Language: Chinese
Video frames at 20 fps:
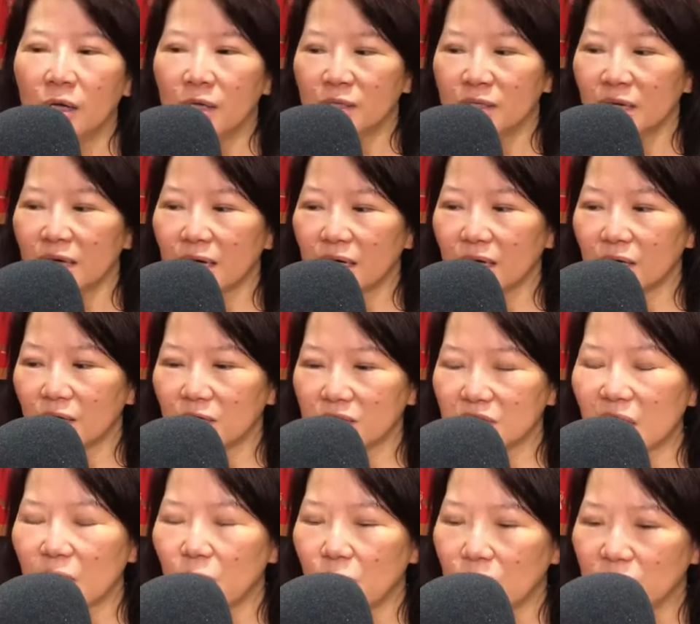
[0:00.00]
那
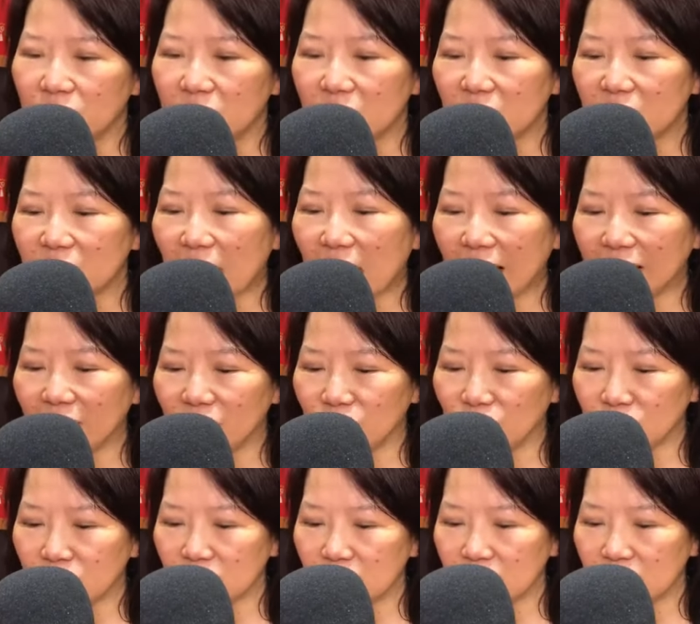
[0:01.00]
在我们自己家里就
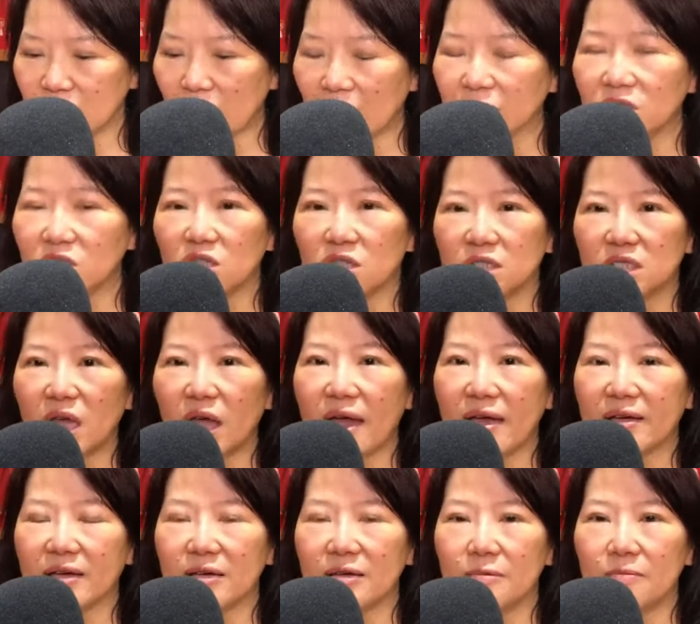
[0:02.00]
是以江浙
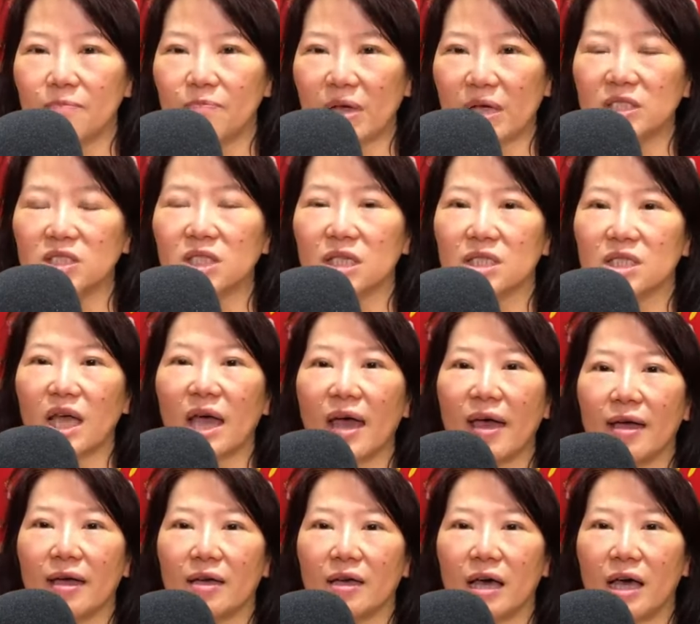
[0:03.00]
菜跟本省
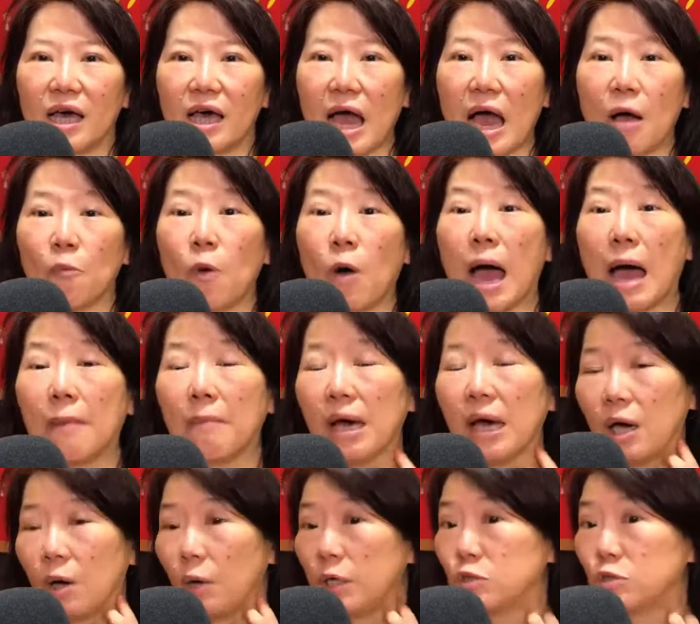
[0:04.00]
菜。啊，我阿
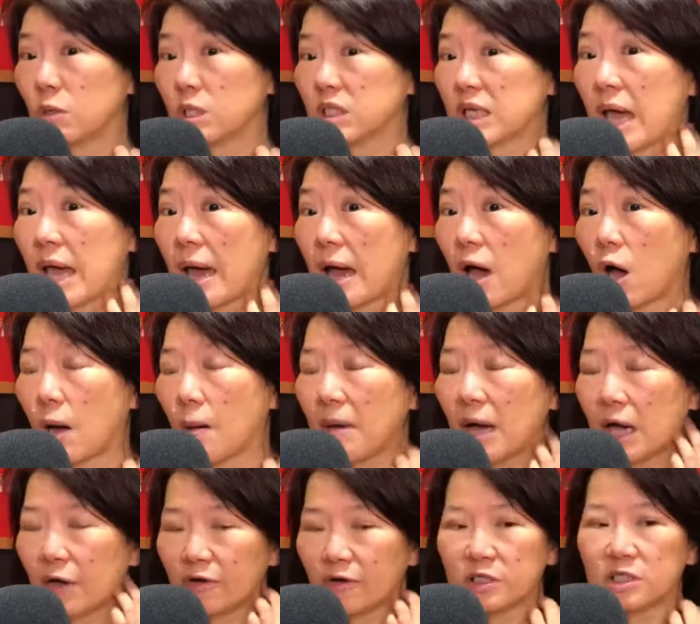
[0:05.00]
妈会做菜，我阿
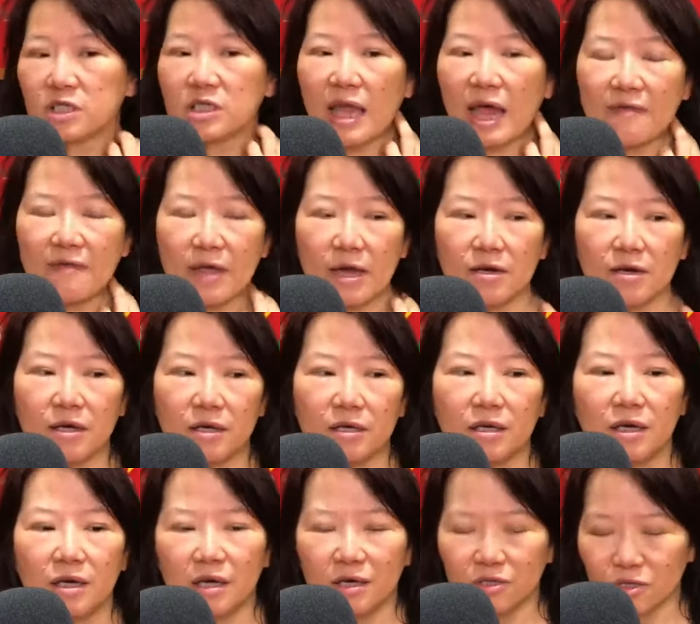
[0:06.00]
妈是台南人，
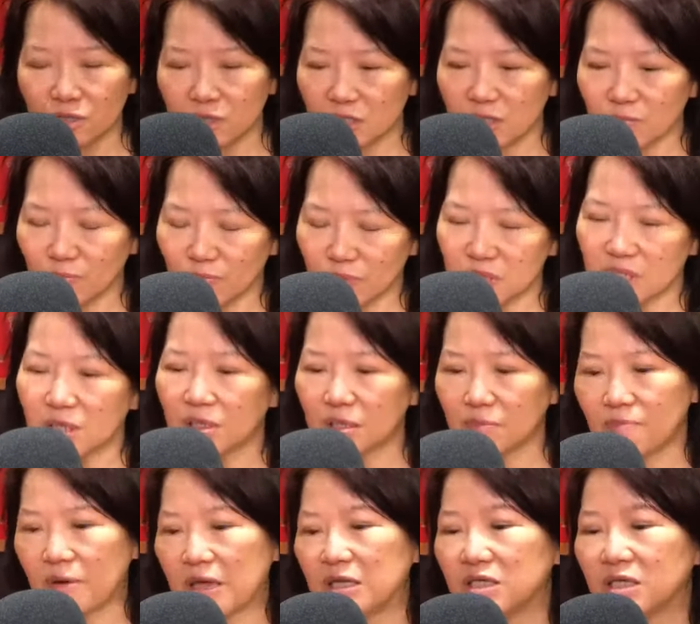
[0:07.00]
就是不是
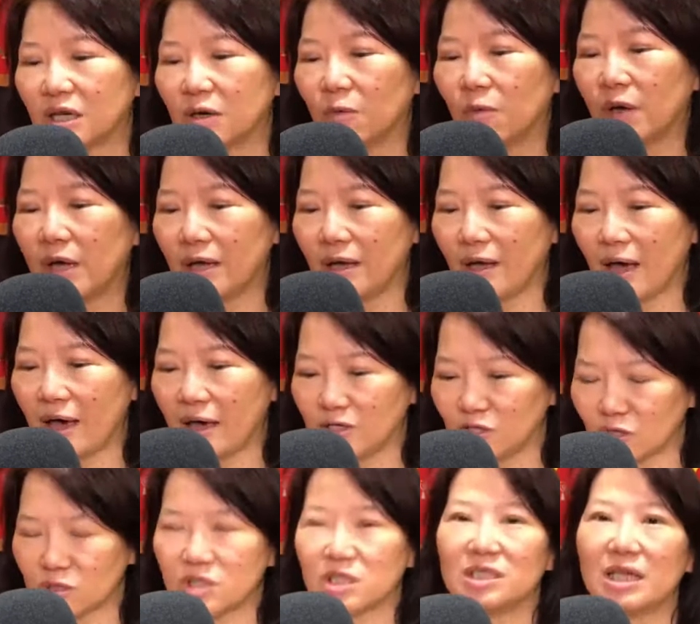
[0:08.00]
本省味，哎，
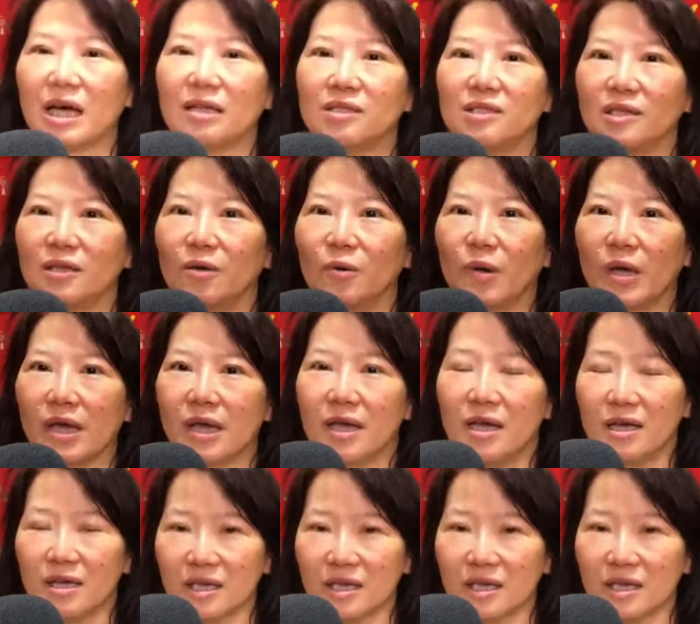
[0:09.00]
就是江浙味。